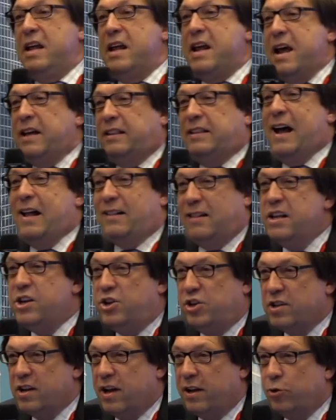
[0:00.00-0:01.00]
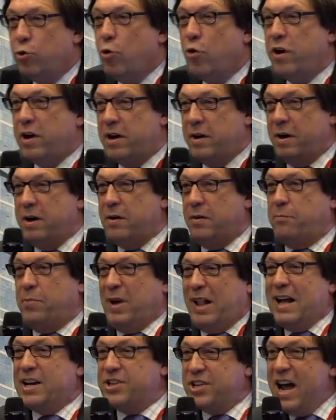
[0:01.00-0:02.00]
Это отлично, но
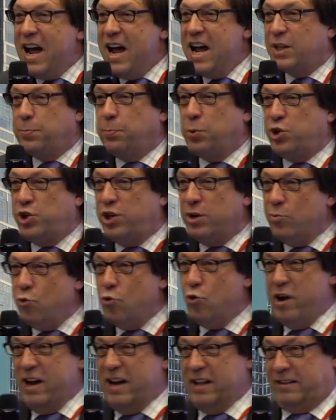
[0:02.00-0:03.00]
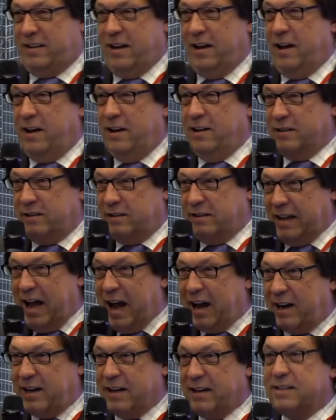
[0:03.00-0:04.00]
поражает, почему это
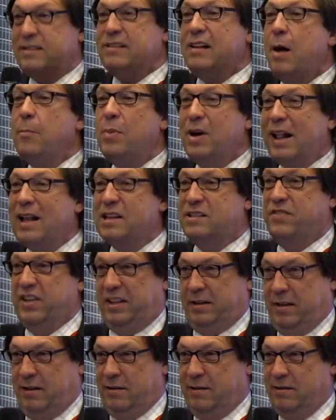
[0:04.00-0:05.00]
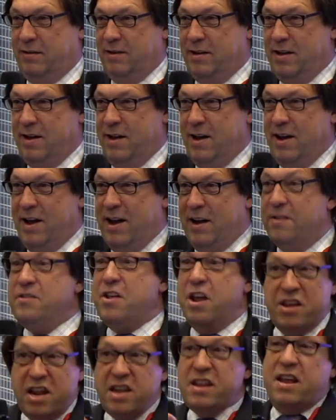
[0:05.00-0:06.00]
так слабо развито.
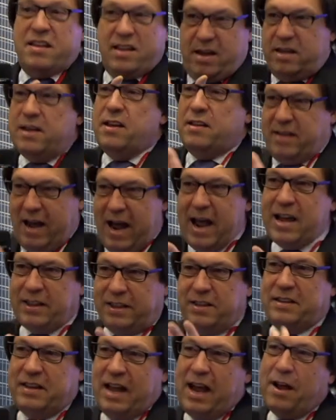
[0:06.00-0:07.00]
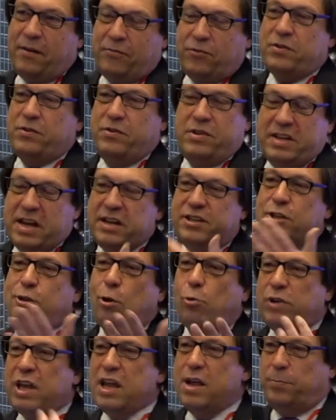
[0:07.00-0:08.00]
Не-не-не, я, я, есть и
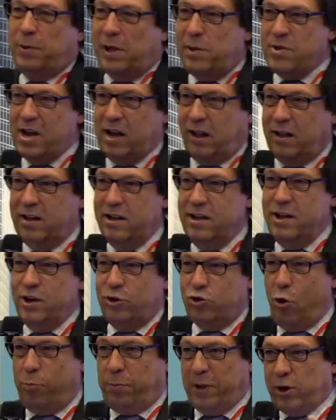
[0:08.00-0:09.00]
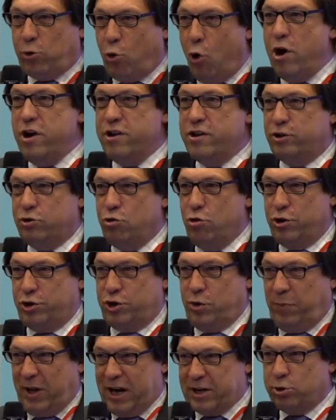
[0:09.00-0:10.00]
другие примеры, но прикольно то,
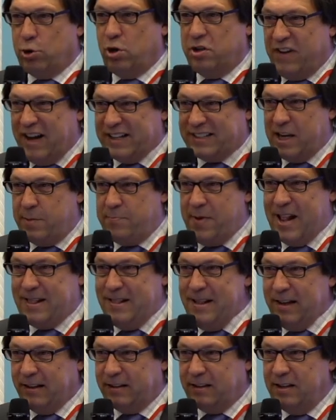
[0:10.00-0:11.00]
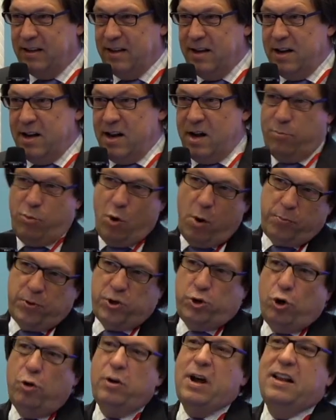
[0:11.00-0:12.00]
что прошло 25 лет, Боб
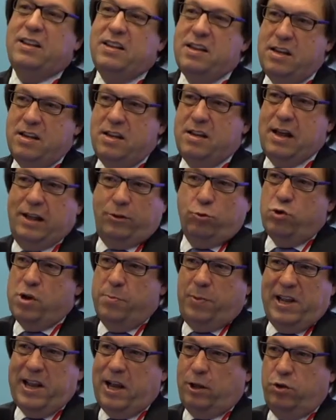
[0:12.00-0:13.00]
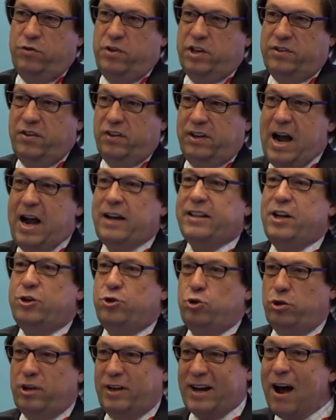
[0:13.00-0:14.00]
еще одни, одну неприятную вещь говорил. Как
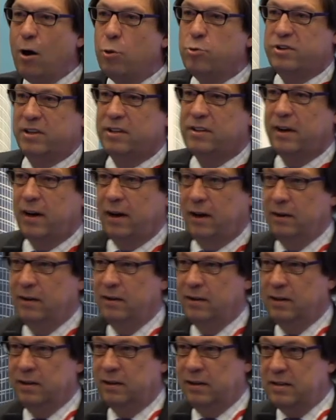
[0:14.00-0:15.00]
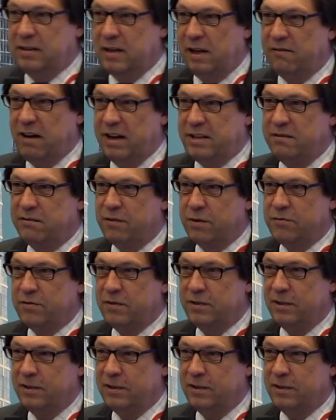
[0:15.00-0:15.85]
насчет аккаунтинга? для деривативов.